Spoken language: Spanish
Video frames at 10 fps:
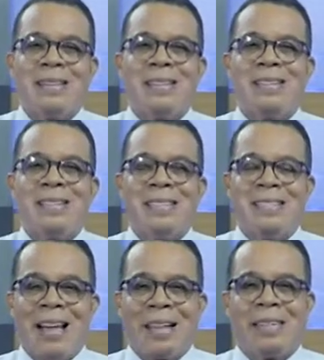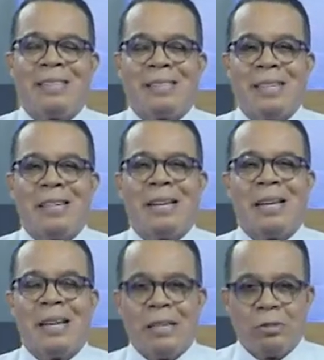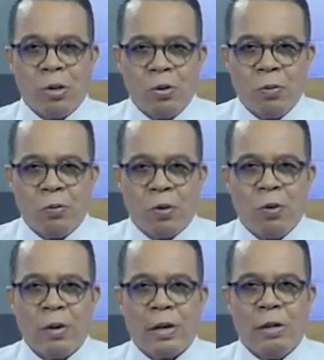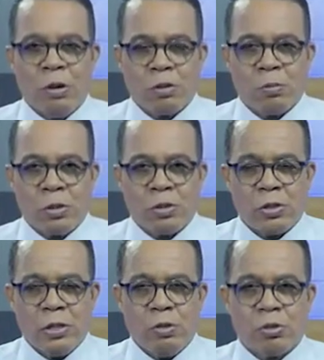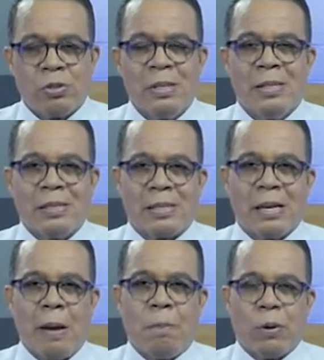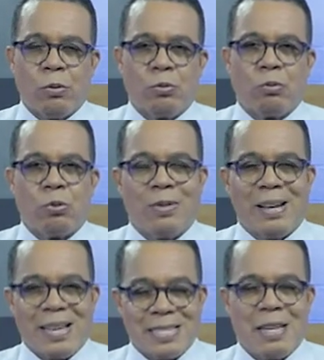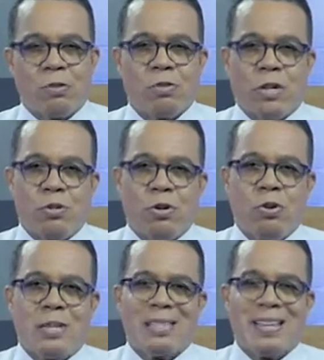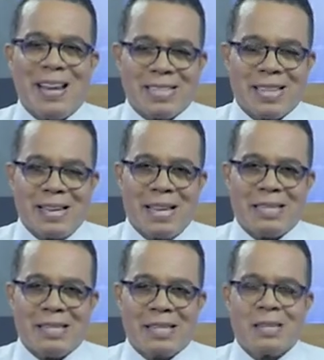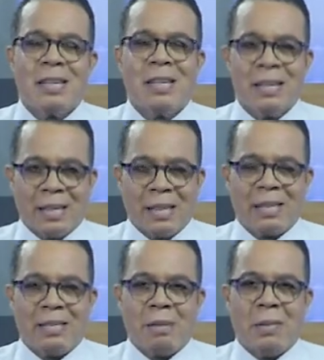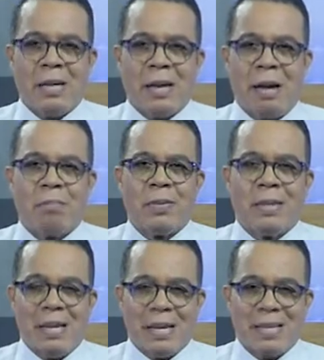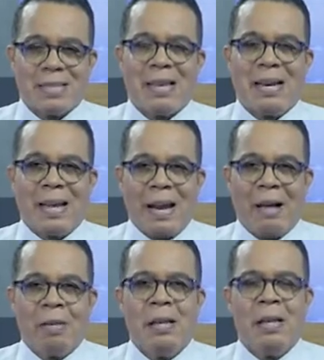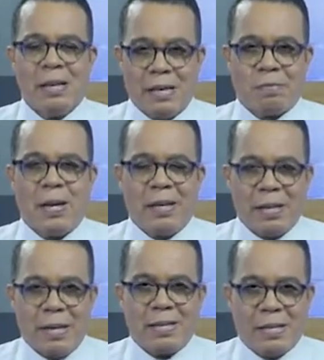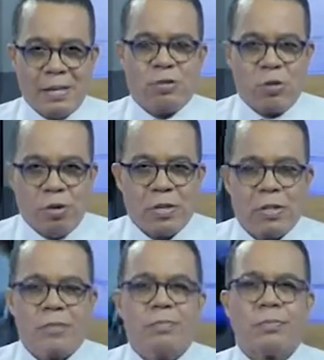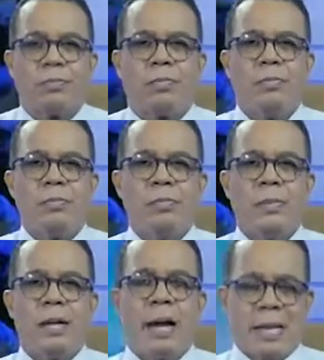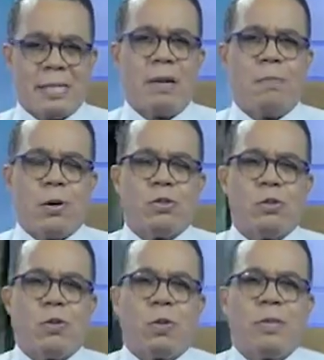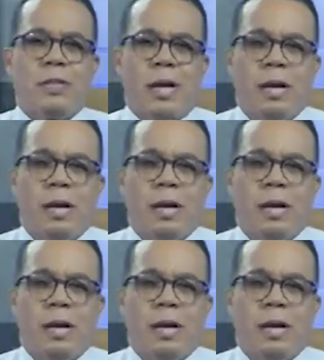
nadie tiene el triunfo en los bolsillos y será el producto de las negociaciones y las alianzas que determinarán quiénes ganarán las venideras elecciones. Hasta el próximo comentario.